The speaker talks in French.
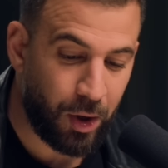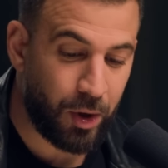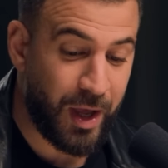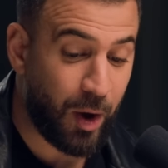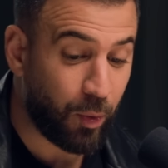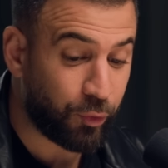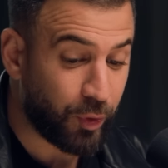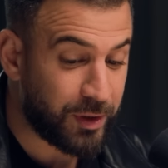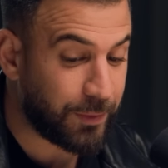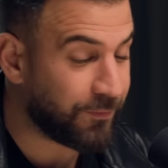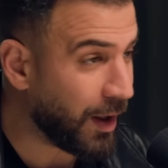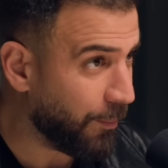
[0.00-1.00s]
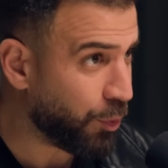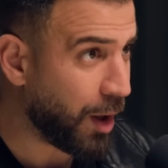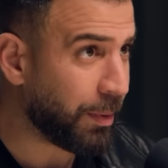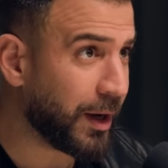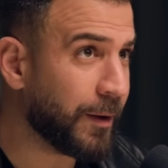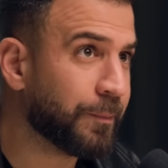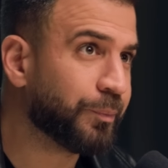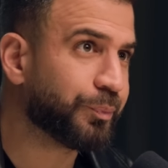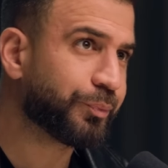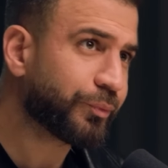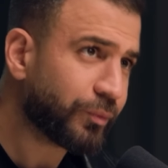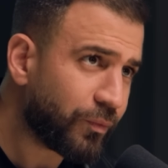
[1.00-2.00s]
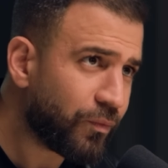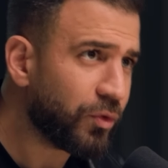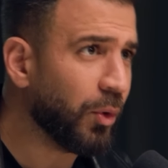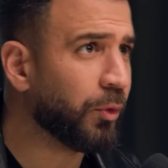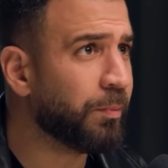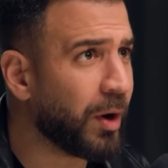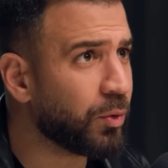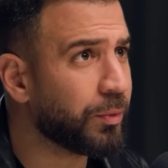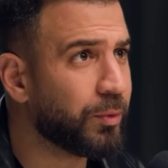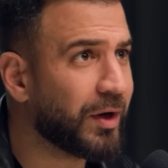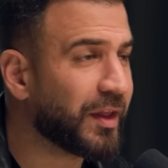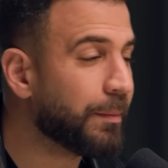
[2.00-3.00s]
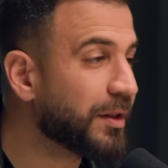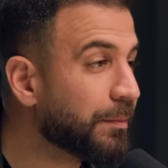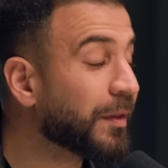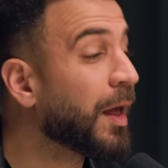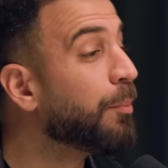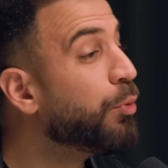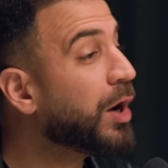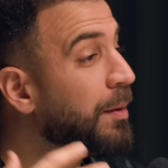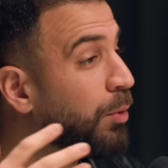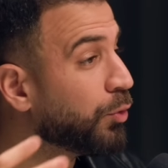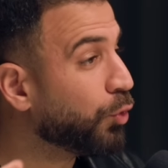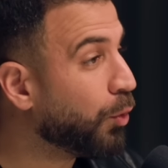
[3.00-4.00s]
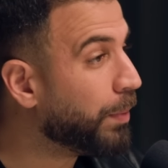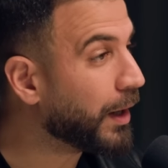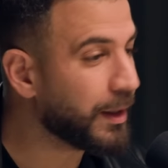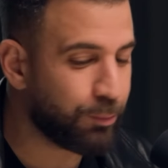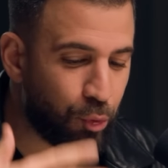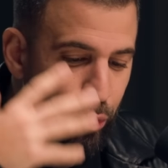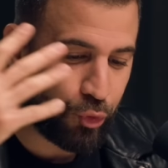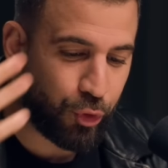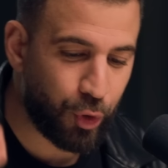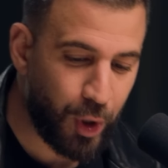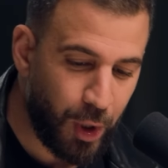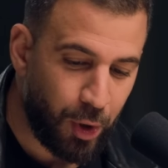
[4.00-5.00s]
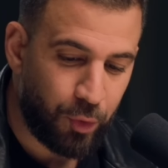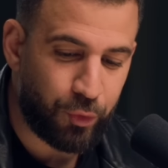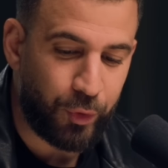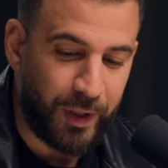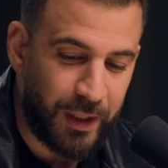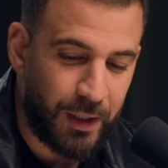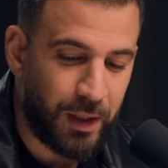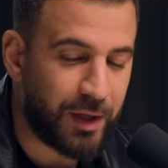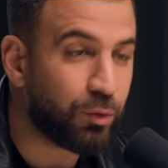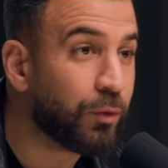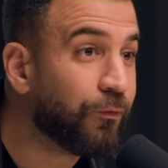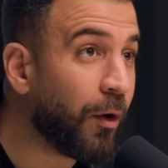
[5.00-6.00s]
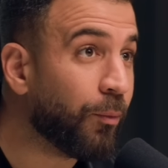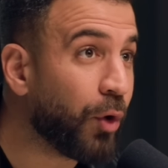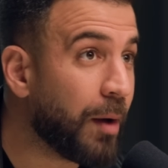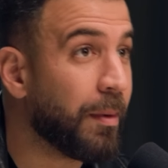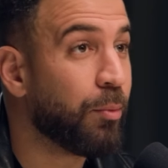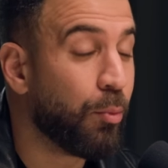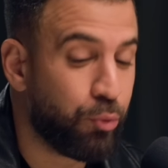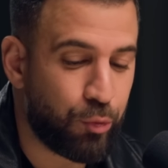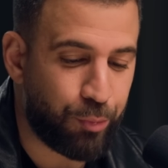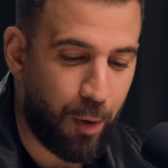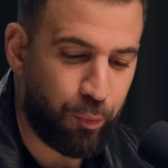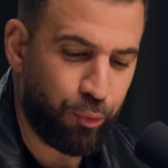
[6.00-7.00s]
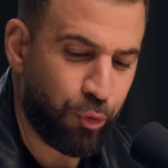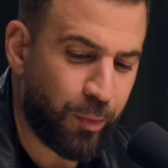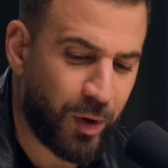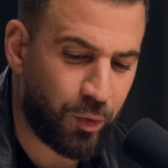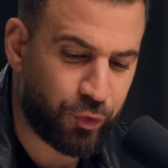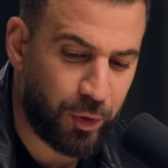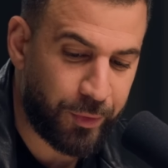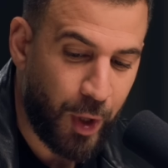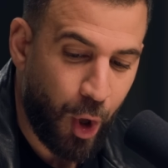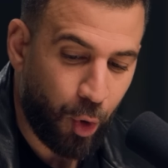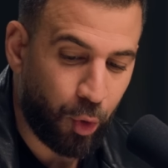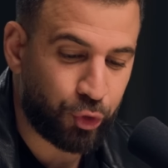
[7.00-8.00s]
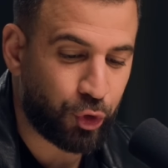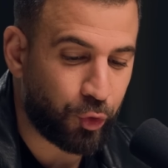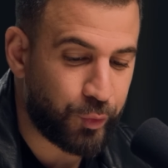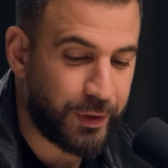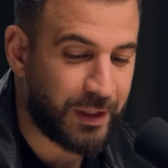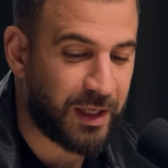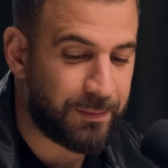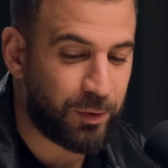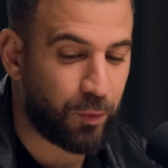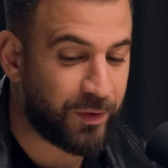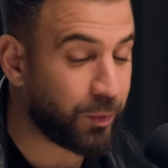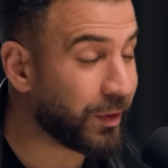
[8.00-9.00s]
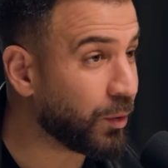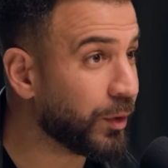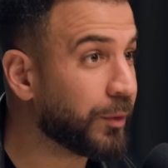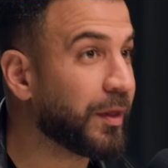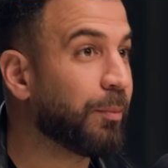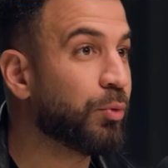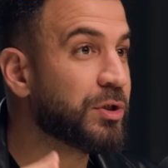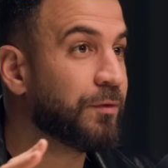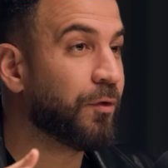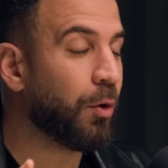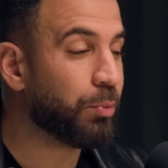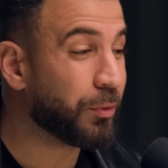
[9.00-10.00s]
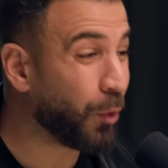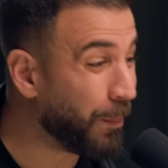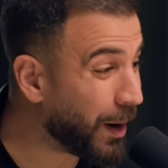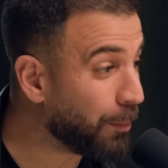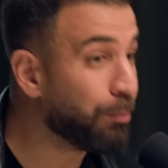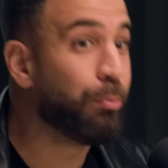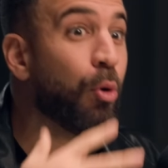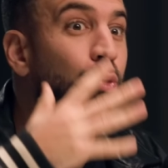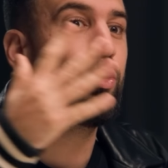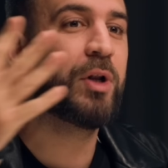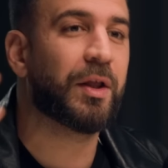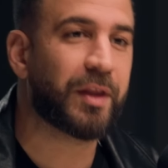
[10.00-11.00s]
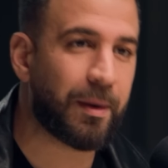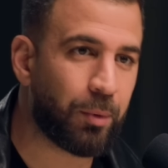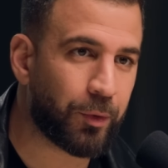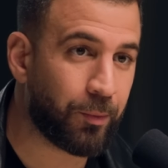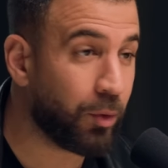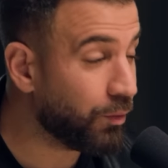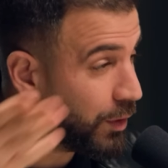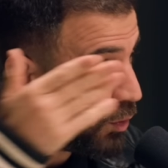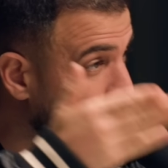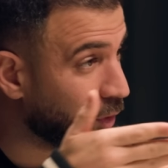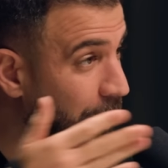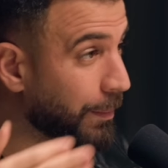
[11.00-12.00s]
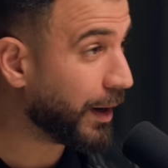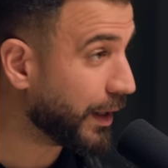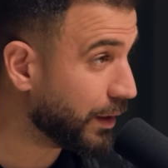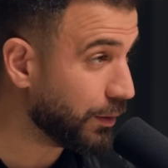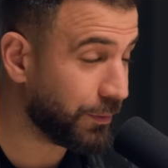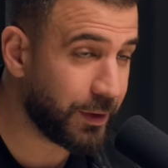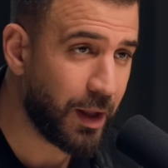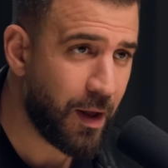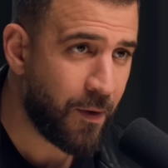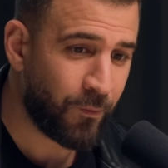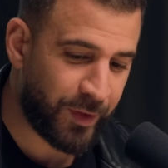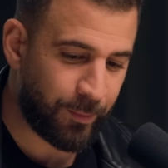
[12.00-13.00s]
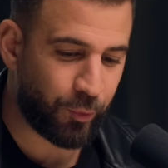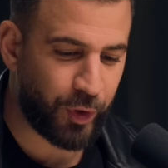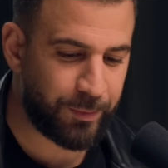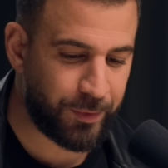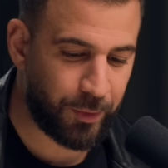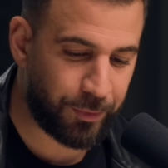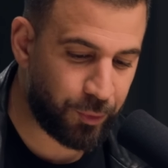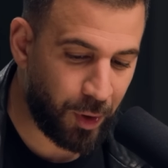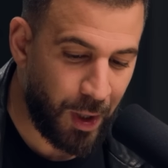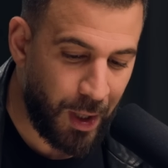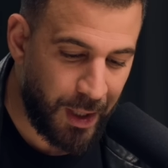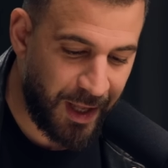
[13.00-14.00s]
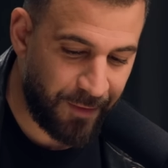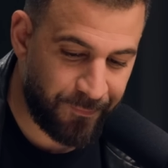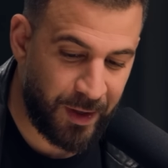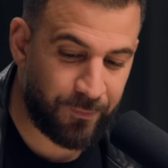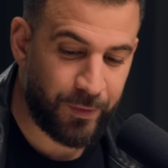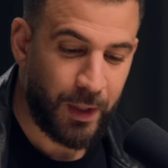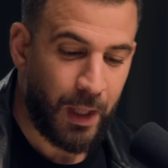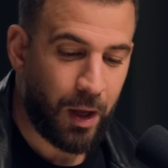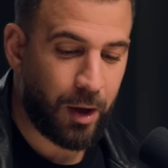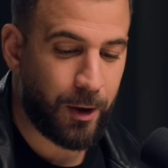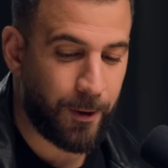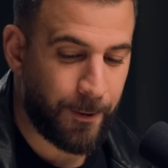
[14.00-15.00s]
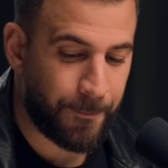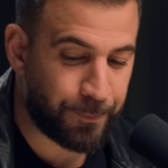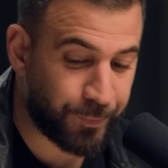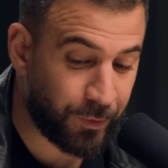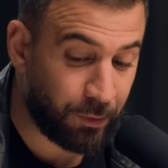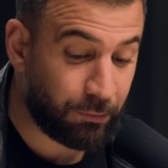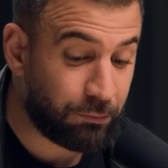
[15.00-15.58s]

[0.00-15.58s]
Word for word: et un retour qui se fait un peu après hum, une période aussi où la trappe était peut-être un peu à l'abandon, on parlait mm. beaucoup de, de drill et d'autres formes de rap un peu plus pop, plus mélodieuses. Aujourd'hui, Crimi revient dans un contexte un peu différent puisqu'on parle beaucoup de la trappe en ce moment. D'ailleurs, on en a parlé ici, notamment dans l'épisode sur la fève. Euh,